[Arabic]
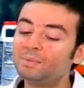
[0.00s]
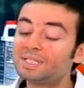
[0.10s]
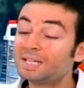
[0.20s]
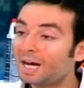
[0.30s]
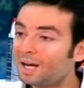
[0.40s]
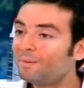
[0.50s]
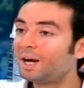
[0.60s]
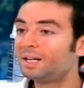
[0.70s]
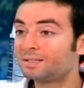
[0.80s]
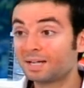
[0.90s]
من الساعة
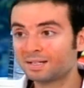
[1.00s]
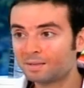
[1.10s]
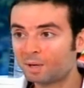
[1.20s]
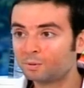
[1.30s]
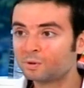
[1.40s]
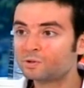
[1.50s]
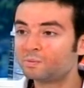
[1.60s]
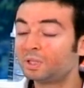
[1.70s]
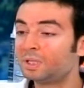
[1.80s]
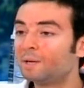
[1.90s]
4 للساعة 7
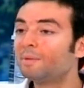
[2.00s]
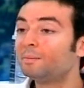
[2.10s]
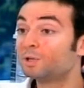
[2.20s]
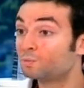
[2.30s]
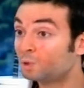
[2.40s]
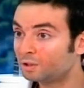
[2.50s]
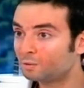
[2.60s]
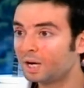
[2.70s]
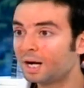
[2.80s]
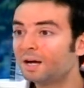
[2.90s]
ونص من قبل مجموعة
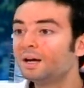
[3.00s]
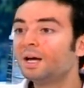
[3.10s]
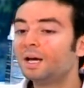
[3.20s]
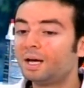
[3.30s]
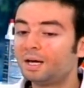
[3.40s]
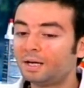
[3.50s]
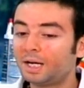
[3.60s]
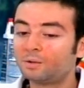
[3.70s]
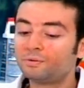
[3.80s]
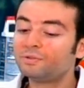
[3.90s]
ورق آه،
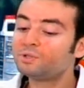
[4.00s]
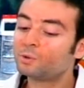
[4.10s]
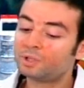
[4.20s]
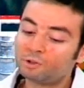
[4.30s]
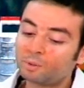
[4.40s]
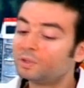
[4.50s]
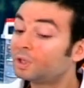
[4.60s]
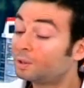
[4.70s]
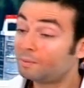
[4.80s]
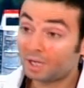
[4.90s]
رح يكون في تروب
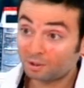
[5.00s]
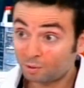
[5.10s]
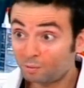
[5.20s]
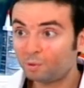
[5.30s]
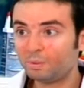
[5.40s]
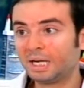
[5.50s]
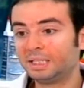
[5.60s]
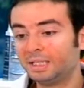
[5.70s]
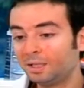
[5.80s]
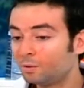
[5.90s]
ضخم رح تبرم
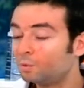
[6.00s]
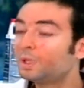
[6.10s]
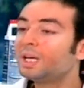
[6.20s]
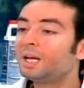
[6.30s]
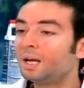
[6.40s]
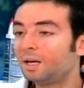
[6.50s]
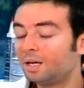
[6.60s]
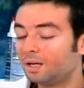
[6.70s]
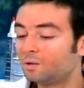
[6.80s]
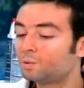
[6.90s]
يعني
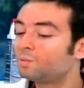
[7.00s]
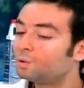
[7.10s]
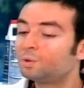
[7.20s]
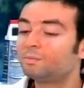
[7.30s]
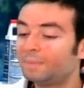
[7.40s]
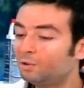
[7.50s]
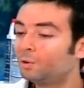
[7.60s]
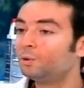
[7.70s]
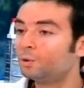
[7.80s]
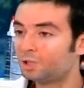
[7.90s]
وكل الجمهور
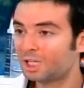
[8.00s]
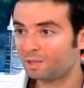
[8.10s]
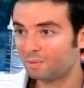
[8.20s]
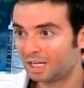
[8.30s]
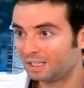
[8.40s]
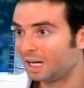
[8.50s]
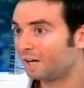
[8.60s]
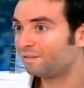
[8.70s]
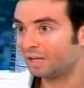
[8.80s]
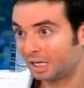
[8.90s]
مدعو إنه يشارك بهذا
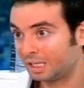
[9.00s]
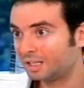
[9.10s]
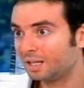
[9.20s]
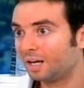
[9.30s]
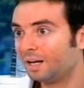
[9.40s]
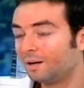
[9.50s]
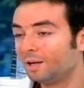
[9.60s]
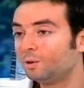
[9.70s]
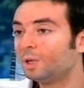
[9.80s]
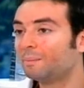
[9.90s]
الحفل أكيد على
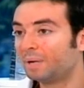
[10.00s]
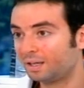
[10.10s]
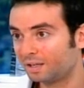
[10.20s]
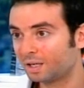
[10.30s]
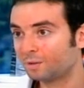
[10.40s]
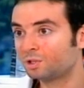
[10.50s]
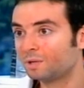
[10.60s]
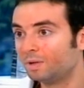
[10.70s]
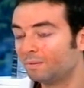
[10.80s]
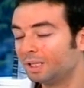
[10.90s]
لونا بارك
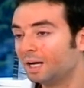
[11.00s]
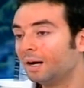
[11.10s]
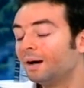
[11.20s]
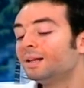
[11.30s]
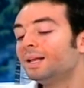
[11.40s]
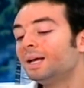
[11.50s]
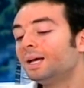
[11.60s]
الروشة بالمنارة